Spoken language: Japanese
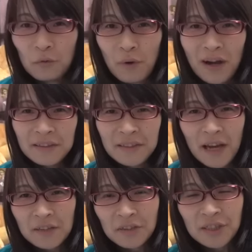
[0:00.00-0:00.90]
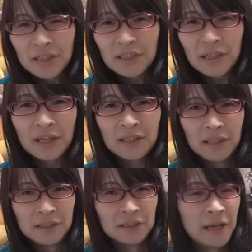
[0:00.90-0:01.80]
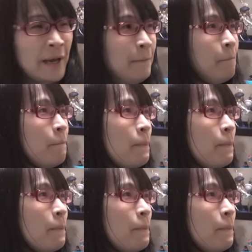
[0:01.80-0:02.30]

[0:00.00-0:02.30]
ワンサイズ小さいんですね。